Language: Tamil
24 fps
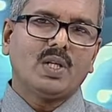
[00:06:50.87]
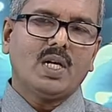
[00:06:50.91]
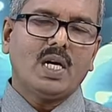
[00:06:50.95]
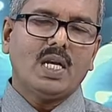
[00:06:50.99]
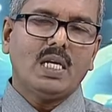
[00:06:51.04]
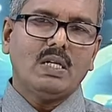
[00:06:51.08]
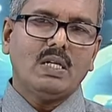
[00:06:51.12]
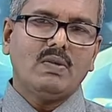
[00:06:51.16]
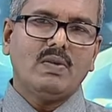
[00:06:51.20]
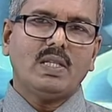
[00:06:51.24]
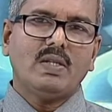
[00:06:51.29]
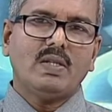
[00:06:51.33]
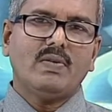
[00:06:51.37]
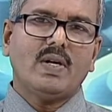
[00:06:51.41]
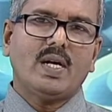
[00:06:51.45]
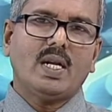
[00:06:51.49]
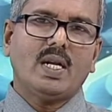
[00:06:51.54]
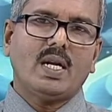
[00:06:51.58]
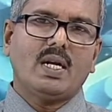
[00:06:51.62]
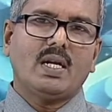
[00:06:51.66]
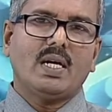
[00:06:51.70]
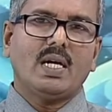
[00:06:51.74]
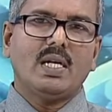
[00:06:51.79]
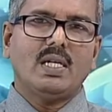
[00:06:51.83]
கல் வந்து
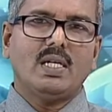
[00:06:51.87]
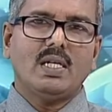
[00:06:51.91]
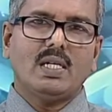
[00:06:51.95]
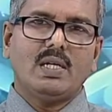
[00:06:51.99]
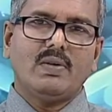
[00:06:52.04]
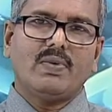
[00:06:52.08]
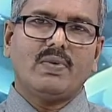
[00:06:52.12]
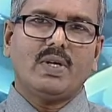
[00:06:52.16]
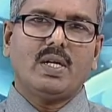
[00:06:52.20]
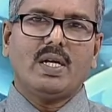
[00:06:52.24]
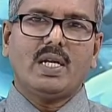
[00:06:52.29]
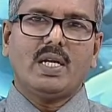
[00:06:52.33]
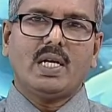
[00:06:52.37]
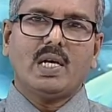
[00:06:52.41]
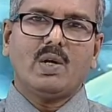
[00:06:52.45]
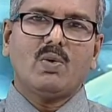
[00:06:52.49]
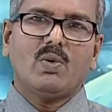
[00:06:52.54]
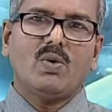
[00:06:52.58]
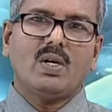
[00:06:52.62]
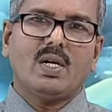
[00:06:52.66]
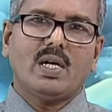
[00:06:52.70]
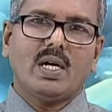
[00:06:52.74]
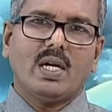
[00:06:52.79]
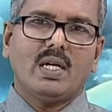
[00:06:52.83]
வேறு கல் டிஃப்ரெண்ட்
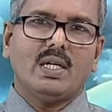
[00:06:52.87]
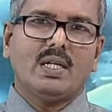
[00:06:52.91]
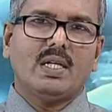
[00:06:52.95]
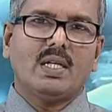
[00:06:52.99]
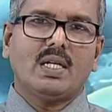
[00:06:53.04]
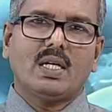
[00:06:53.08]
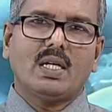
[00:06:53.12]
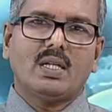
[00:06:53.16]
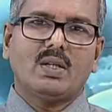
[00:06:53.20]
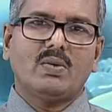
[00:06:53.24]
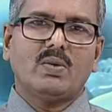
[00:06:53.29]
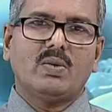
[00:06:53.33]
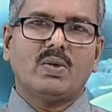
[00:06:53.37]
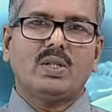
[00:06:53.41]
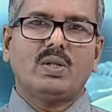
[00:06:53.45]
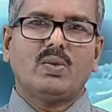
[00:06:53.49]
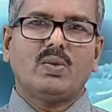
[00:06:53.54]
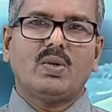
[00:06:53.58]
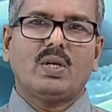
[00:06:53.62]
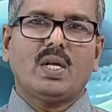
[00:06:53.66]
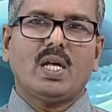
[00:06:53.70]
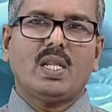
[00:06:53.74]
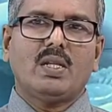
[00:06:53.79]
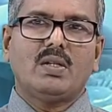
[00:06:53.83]
ஏற்கனவே உங்களுக்கு கல் இருக்கிறது வந்து
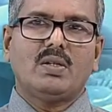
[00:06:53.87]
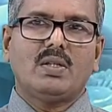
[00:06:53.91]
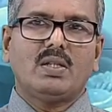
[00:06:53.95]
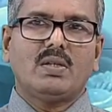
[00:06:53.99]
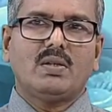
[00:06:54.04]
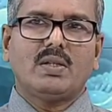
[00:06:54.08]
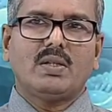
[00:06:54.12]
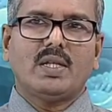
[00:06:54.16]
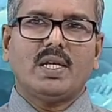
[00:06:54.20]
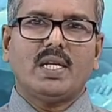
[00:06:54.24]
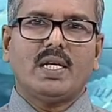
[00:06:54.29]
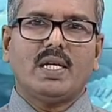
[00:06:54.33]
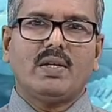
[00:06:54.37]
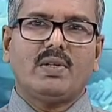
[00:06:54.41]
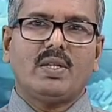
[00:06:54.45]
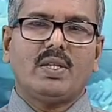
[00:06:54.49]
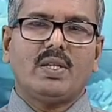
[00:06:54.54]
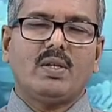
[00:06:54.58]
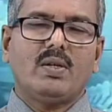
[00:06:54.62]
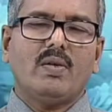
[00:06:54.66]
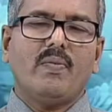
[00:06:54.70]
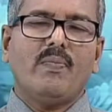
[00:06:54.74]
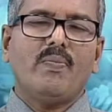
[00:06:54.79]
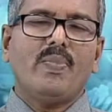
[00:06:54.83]
ஒரு அது இது தனி
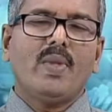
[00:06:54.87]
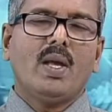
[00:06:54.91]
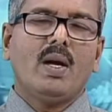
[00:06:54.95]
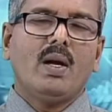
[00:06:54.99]
வித்தியம்